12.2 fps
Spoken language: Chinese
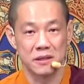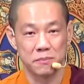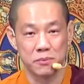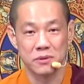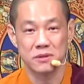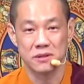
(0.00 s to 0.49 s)

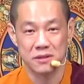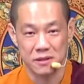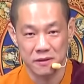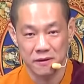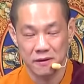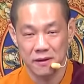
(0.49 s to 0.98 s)
不
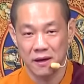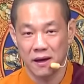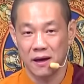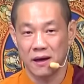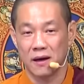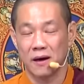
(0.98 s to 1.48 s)
是
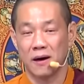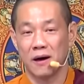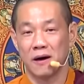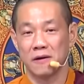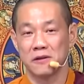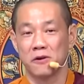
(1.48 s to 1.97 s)

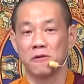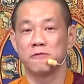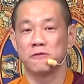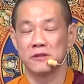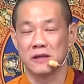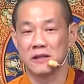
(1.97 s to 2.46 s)
啊、哦、有
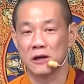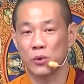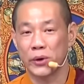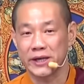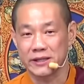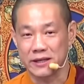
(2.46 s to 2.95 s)
福德的
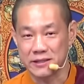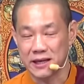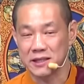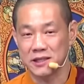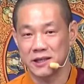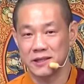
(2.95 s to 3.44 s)
贵人
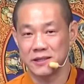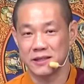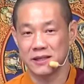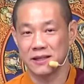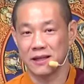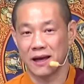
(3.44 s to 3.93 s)
在亲
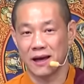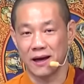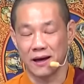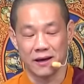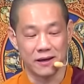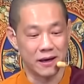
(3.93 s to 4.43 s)
近
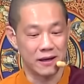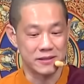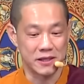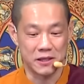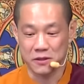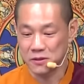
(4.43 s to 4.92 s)
啦。啊，
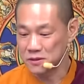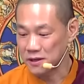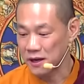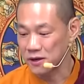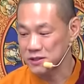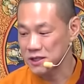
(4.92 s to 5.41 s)

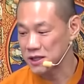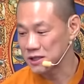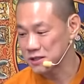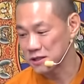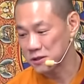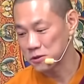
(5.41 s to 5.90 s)
还有这
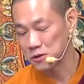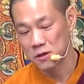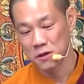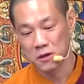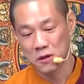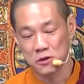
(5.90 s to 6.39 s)
个
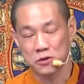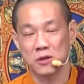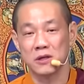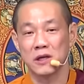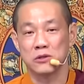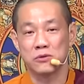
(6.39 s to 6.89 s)

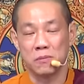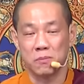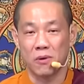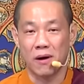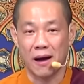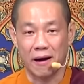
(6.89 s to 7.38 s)
睡也睡
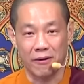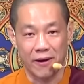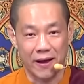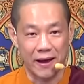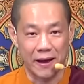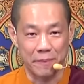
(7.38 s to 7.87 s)
不好
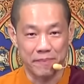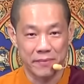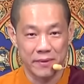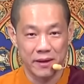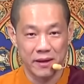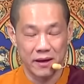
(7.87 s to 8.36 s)
啦，
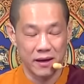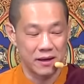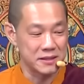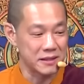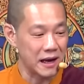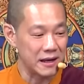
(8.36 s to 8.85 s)
啊，
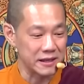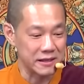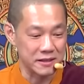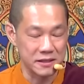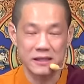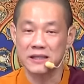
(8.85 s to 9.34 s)
家里
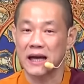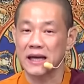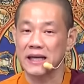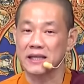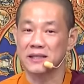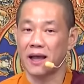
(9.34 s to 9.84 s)
的气
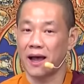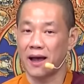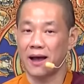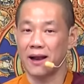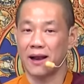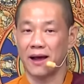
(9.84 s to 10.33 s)
场也差
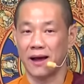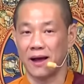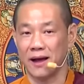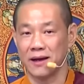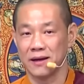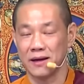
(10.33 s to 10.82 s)

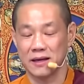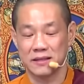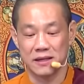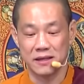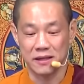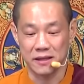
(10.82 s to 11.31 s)
啦，啊，
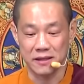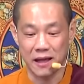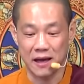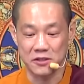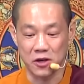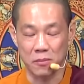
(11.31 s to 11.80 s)
身体
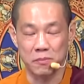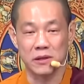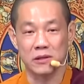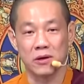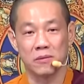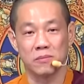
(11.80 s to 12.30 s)
大小
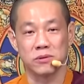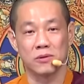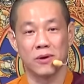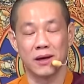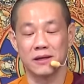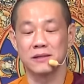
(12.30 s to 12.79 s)
病痛不
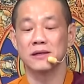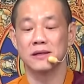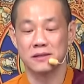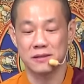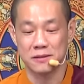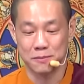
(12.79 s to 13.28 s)
断。你这个